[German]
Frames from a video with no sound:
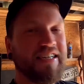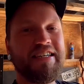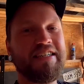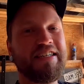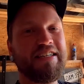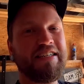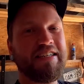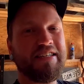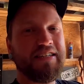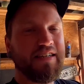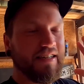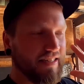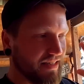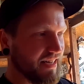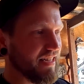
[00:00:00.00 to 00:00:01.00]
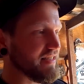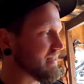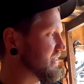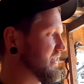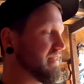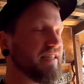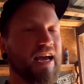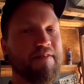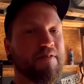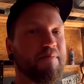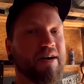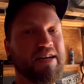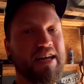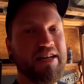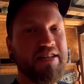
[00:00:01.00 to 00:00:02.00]
richtig testen. Nicht einfach
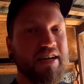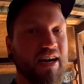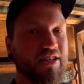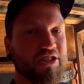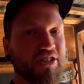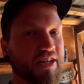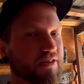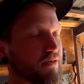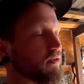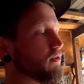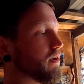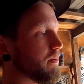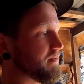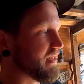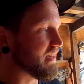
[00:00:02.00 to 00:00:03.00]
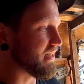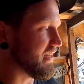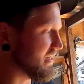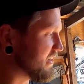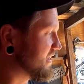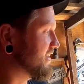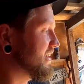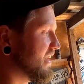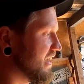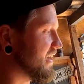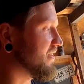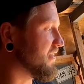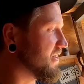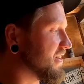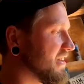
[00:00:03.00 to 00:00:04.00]
mal ein Handy ranstecken und gucken, ob das lädt. Nee,
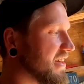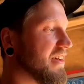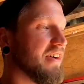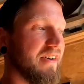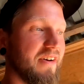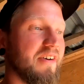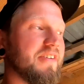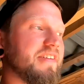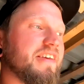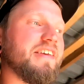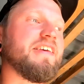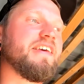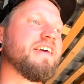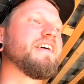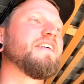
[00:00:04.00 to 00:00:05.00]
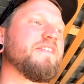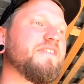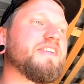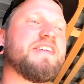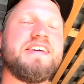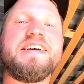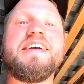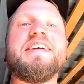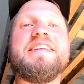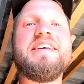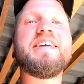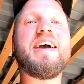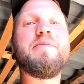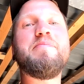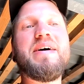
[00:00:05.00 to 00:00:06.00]
Leute, heute wird hier
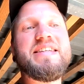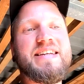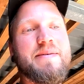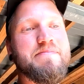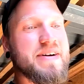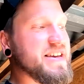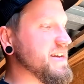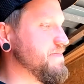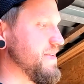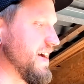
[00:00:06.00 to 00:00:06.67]
richtig Rambazamba hier